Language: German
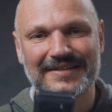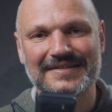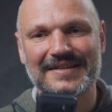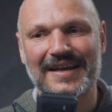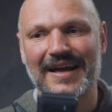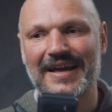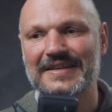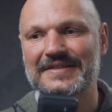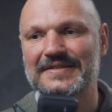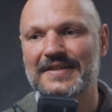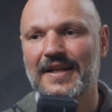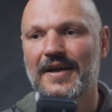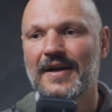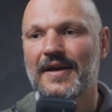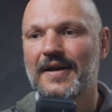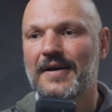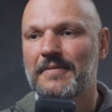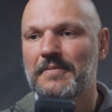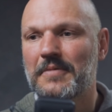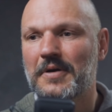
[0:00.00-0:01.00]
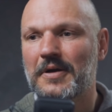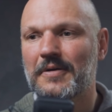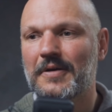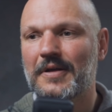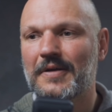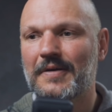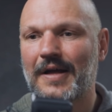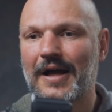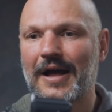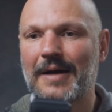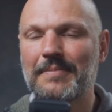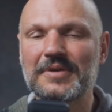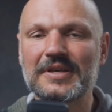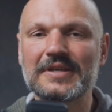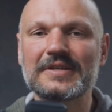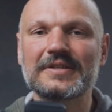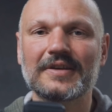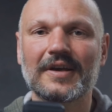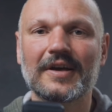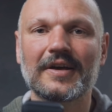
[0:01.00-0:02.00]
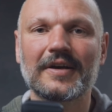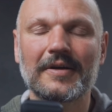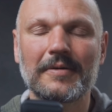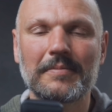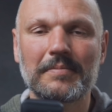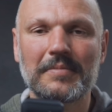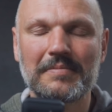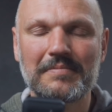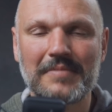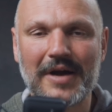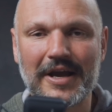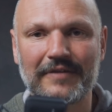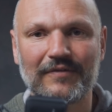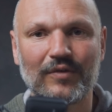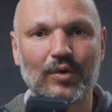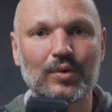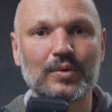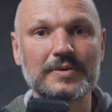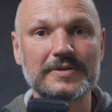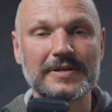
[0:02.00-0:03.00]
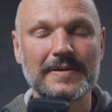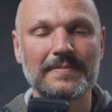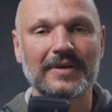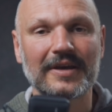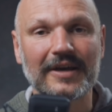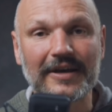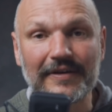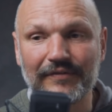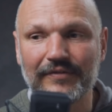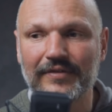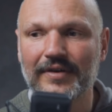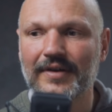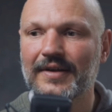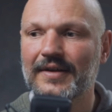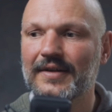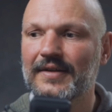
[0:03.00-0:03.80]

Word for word: Das heißt, äh, habe ich äh, meinen Fokus im Griff,